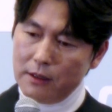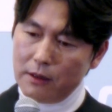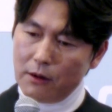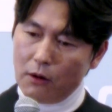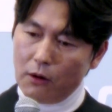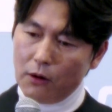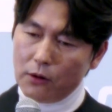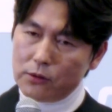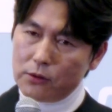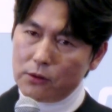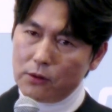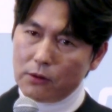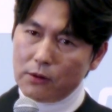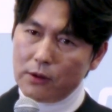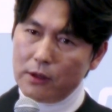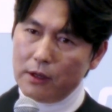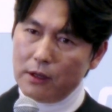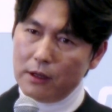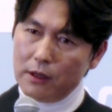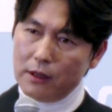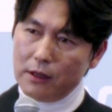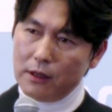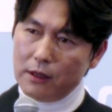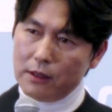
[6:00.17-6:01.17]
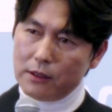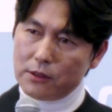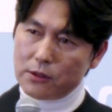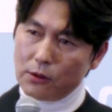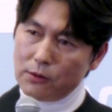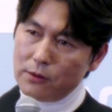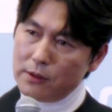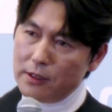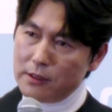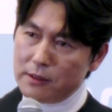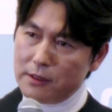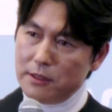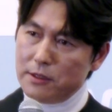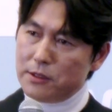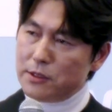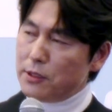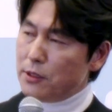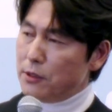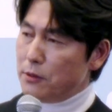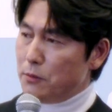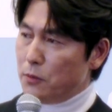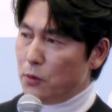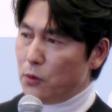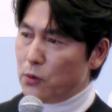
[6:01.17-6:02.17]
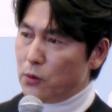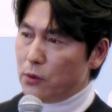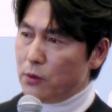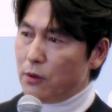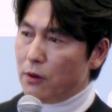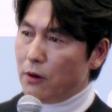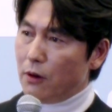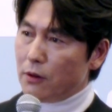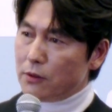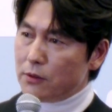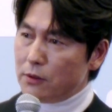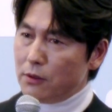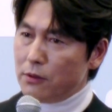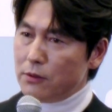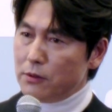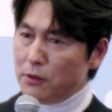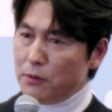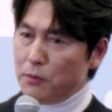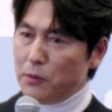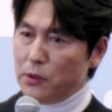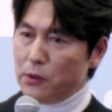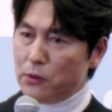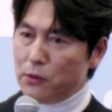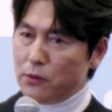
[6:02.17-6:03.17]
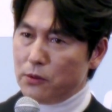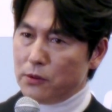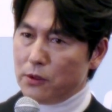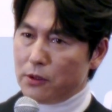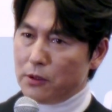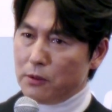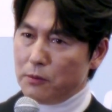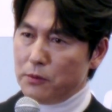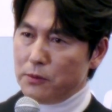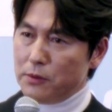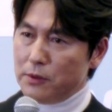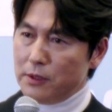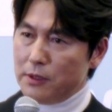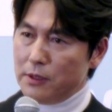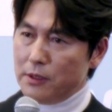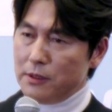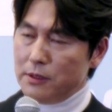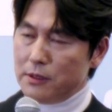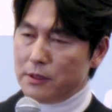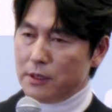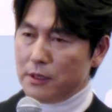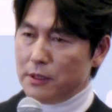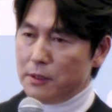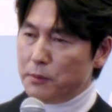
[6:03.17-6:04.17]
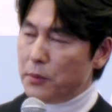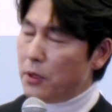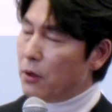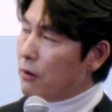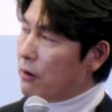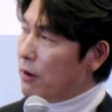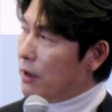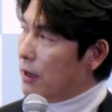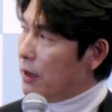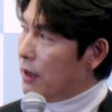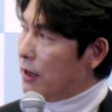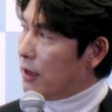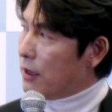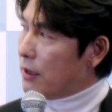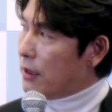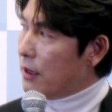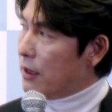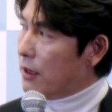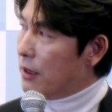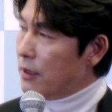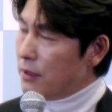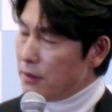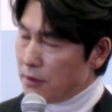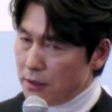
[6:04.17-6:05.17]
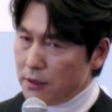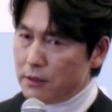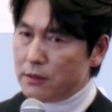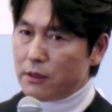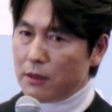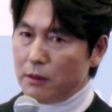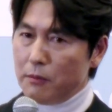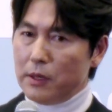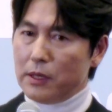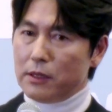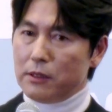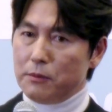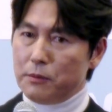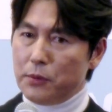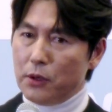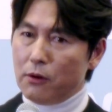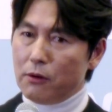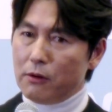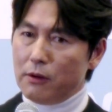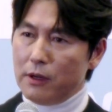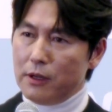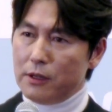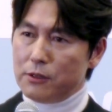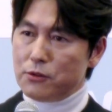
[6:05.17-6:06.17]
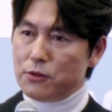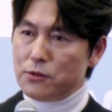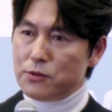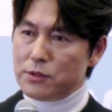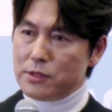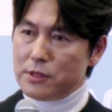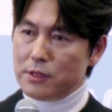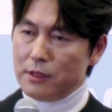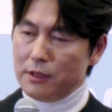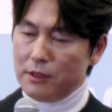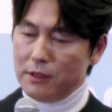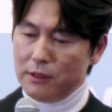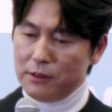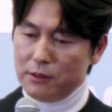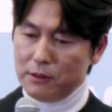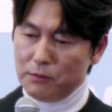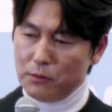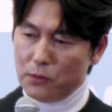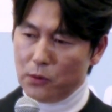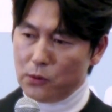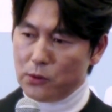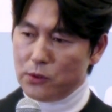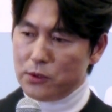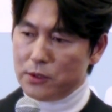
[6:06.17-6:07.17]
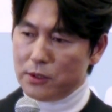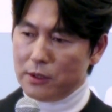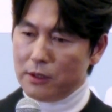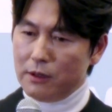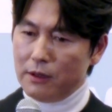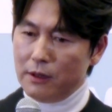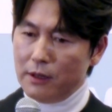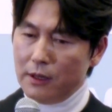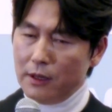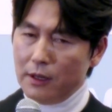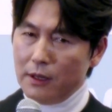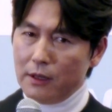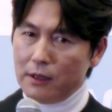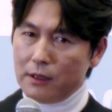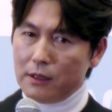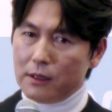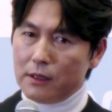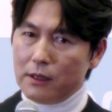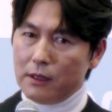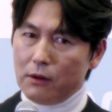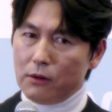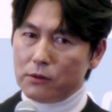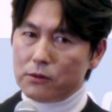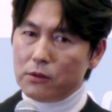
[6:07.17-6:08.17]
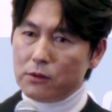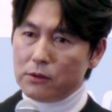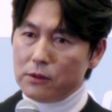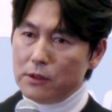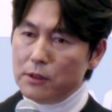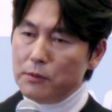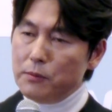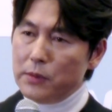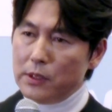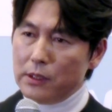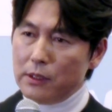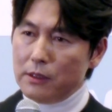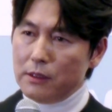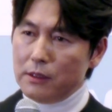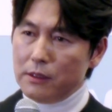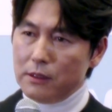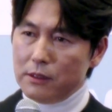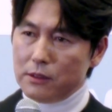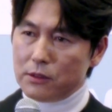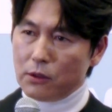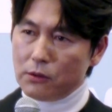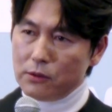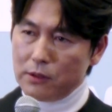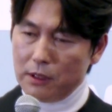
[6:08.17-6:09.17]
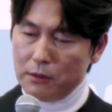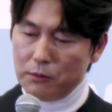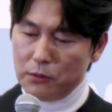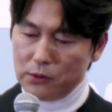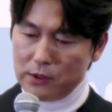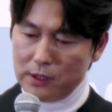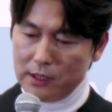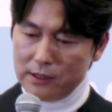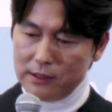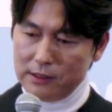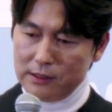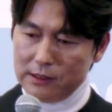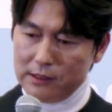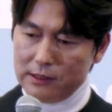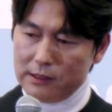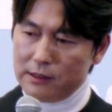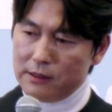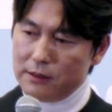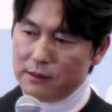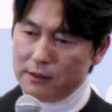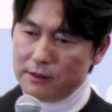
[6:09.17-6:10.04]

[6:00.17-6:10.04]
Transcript: 어떻게 전달될지는 모르고 어떤 의미로 여러분들이 이제 이 드라마를 평가해 줄지는 모르죠. 그러니까 어떤 의미 전달보다는